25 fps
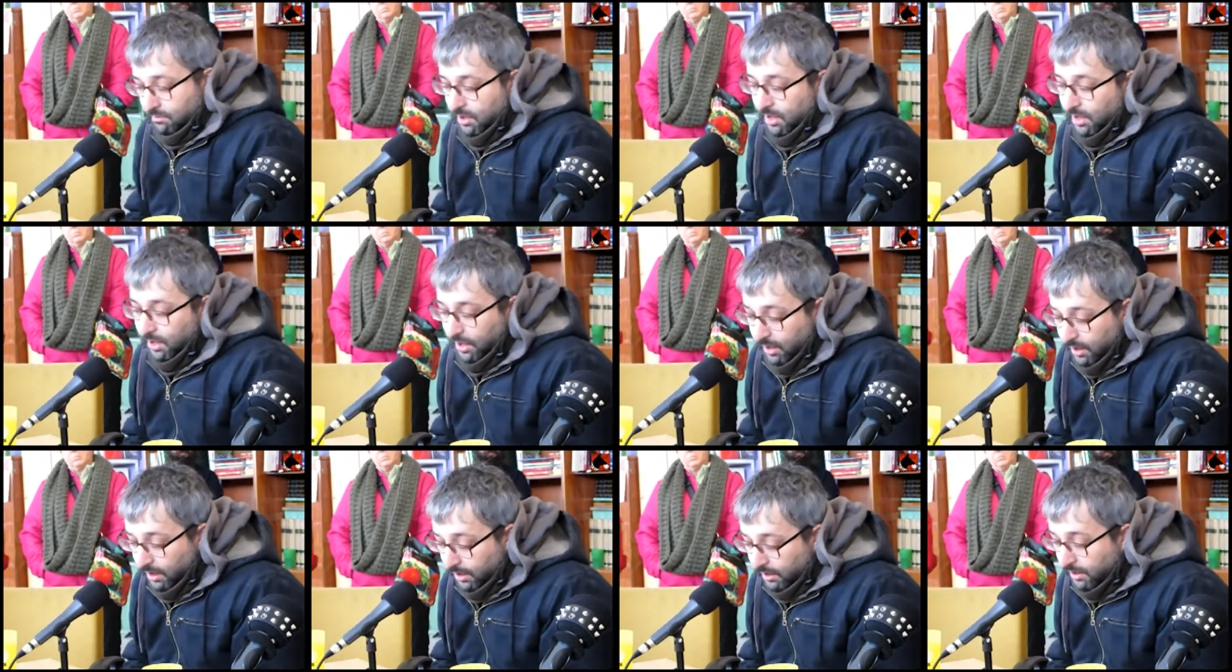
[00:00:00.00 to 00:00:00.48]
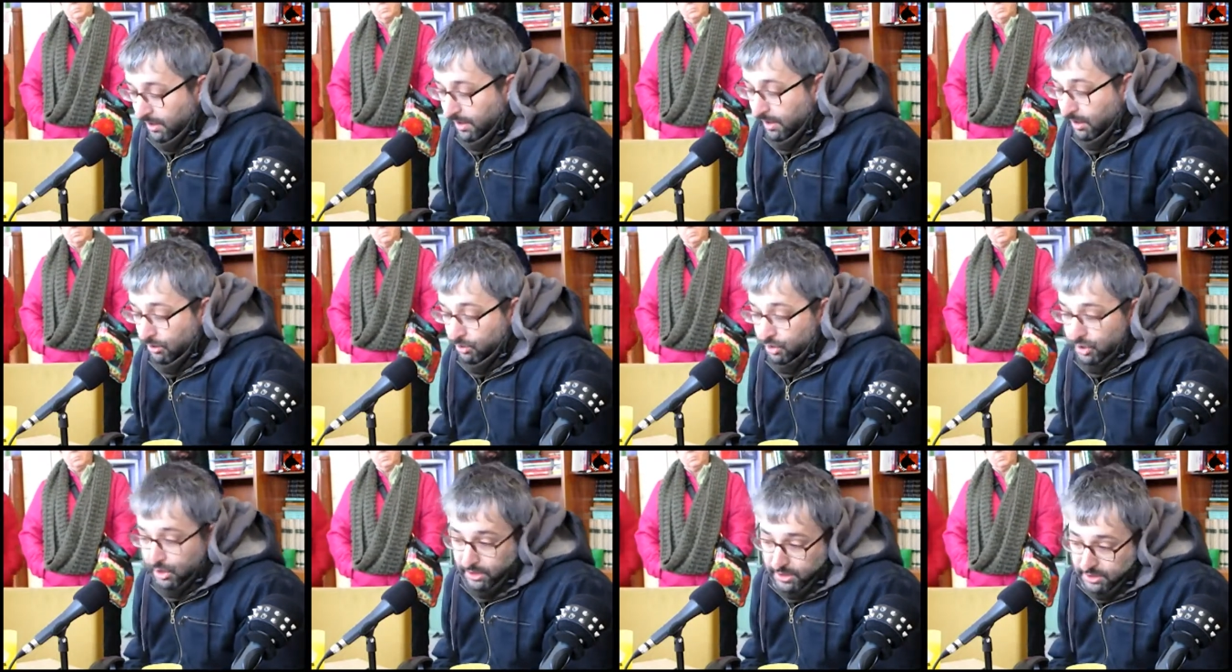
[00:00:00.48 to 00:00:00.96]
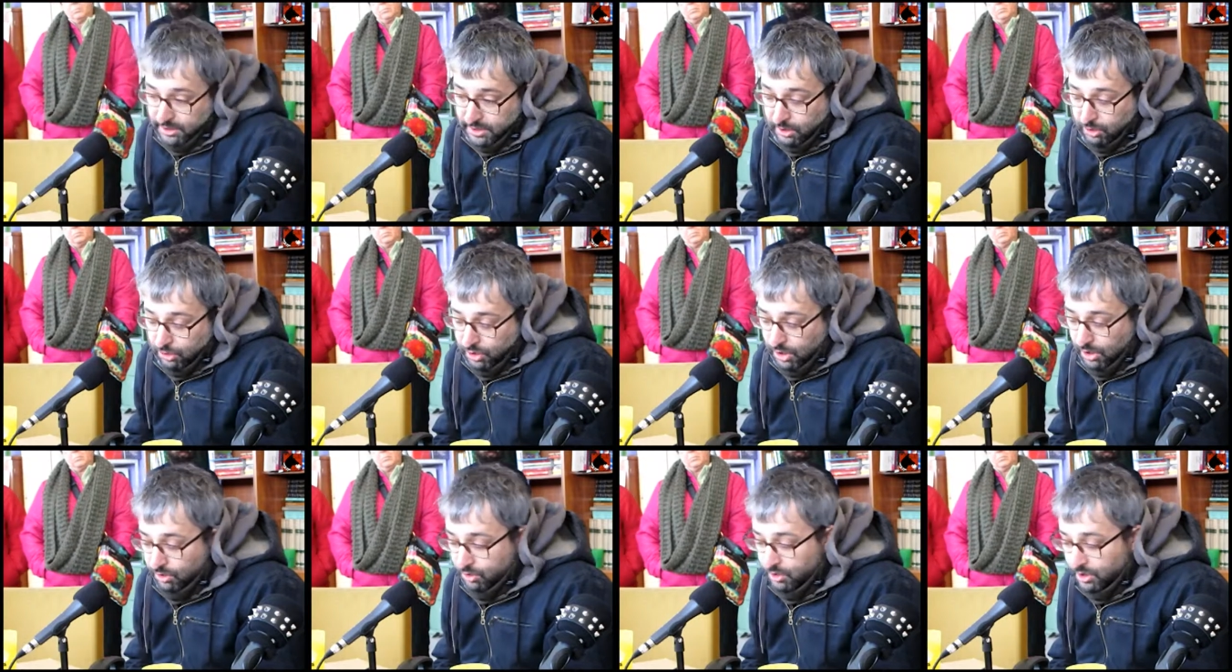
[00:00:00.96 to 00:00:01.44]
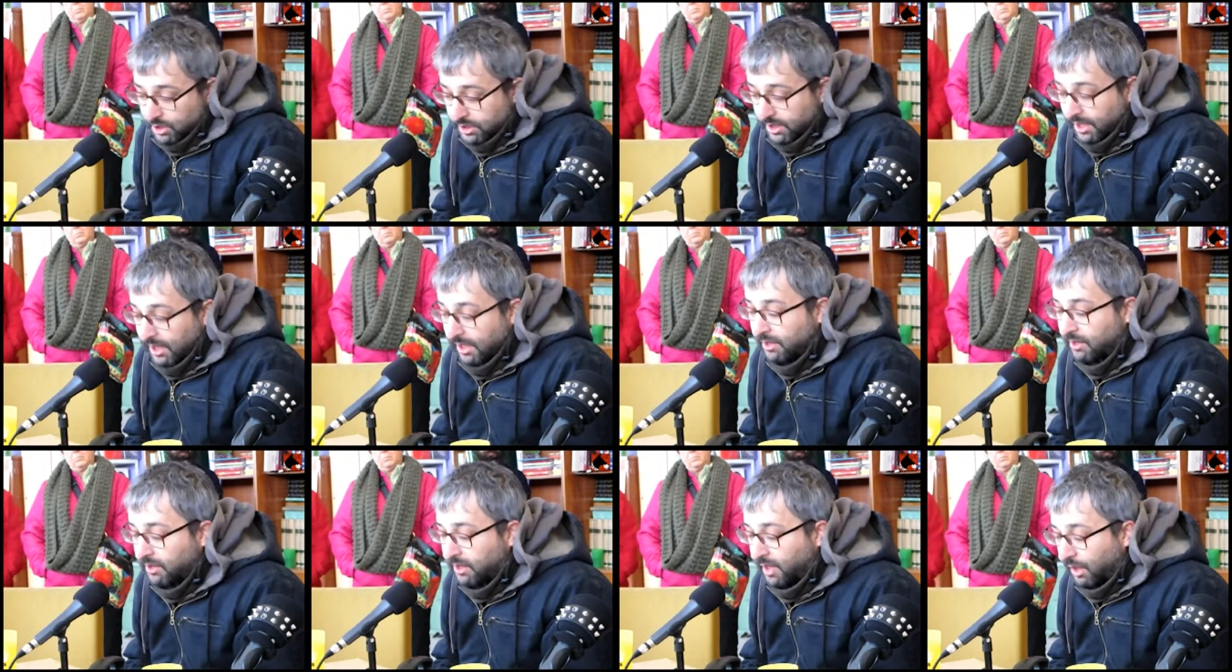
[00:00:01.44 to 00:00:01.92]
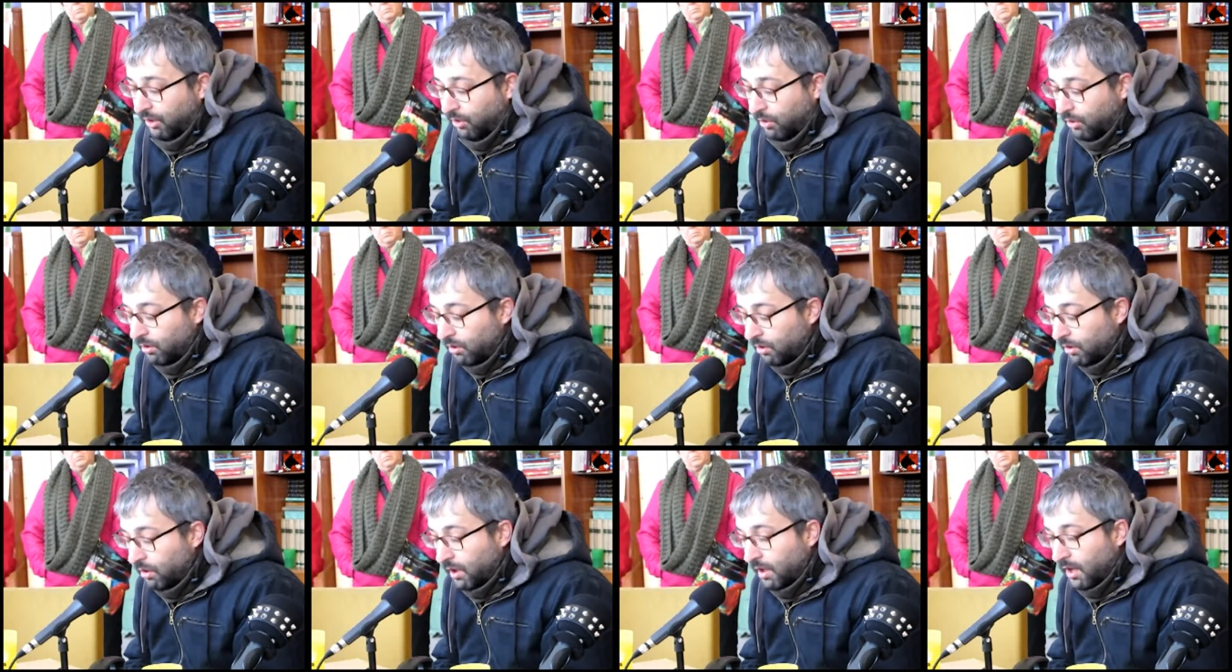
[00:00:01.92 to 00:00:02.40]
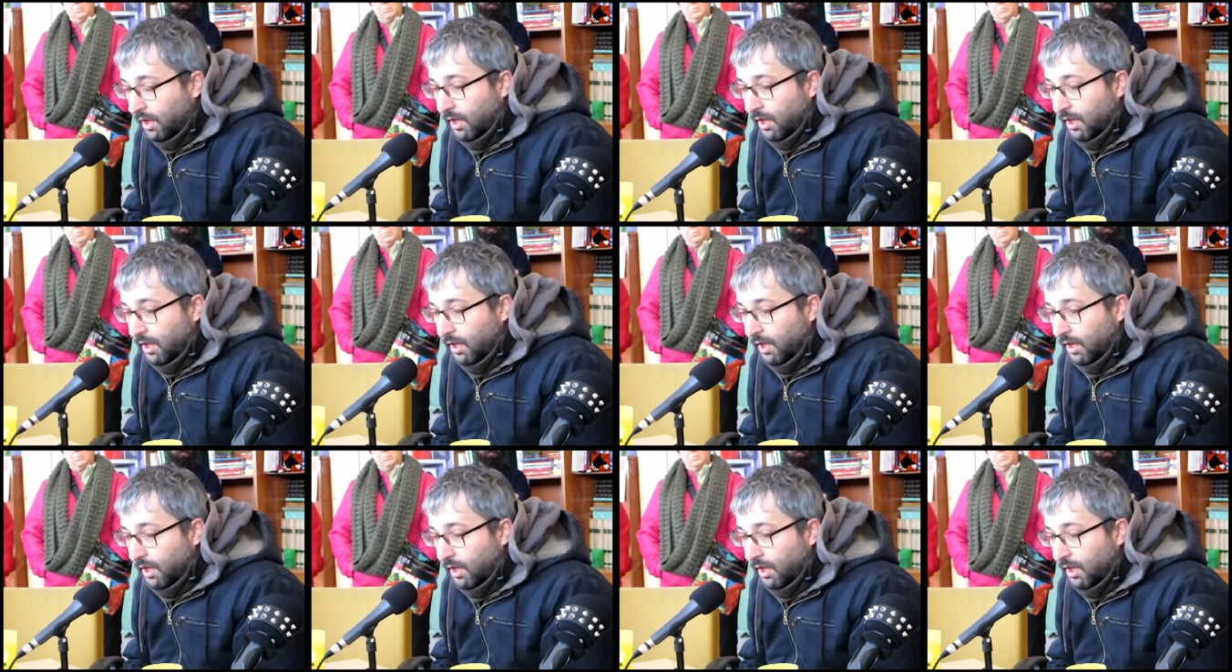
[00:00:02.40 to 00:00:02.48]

eh, de los, desde los años 70, ¿no?